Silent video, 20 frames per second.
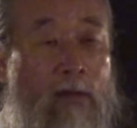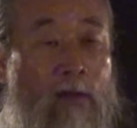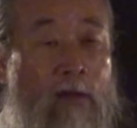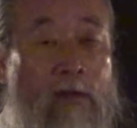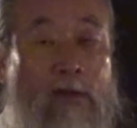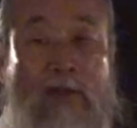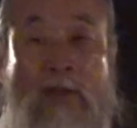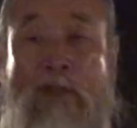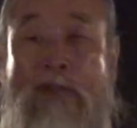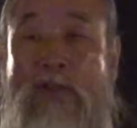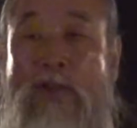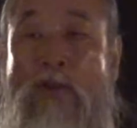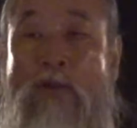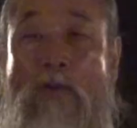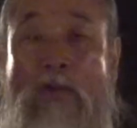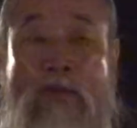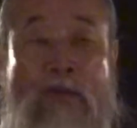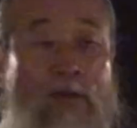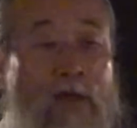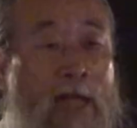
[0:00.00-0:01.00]
어떤
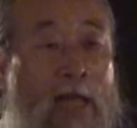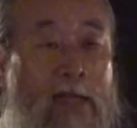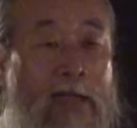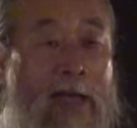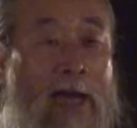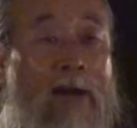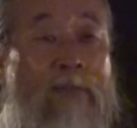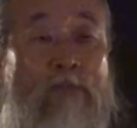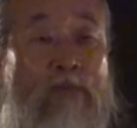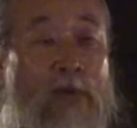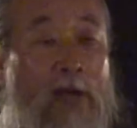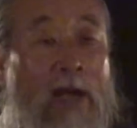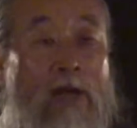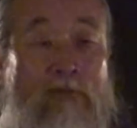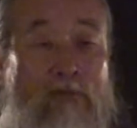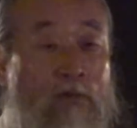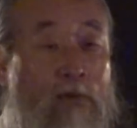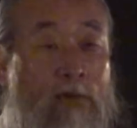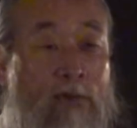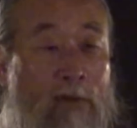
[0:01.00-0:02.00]
영혼도 내한테 함부로 할
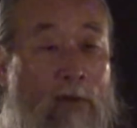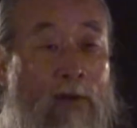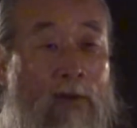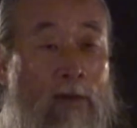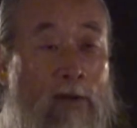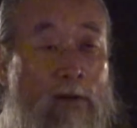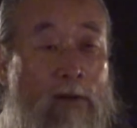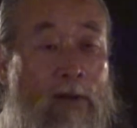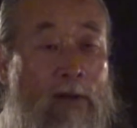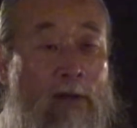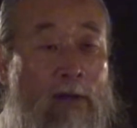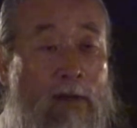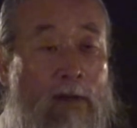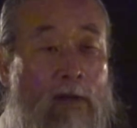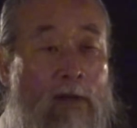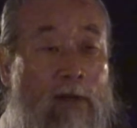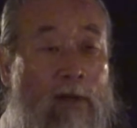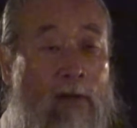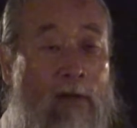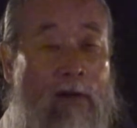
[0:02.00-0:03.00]
수 없고
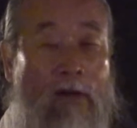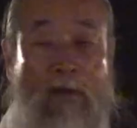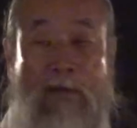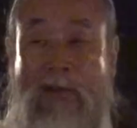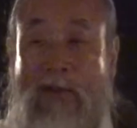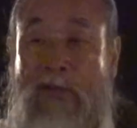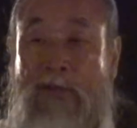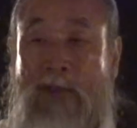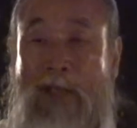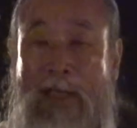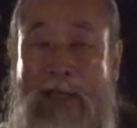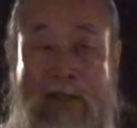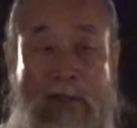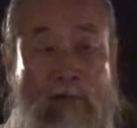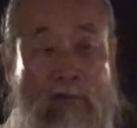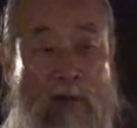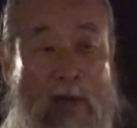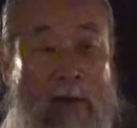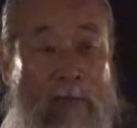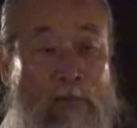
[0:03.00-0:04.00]
어떤
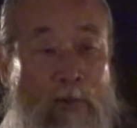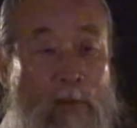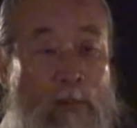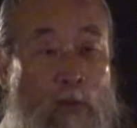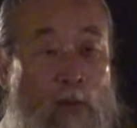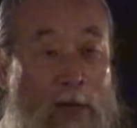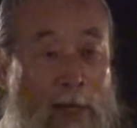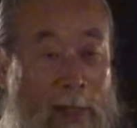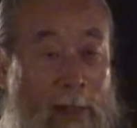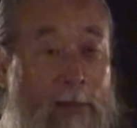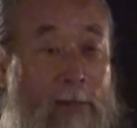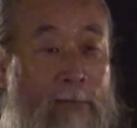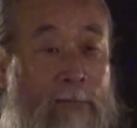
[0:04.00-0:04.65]
대신 또 함부로 못해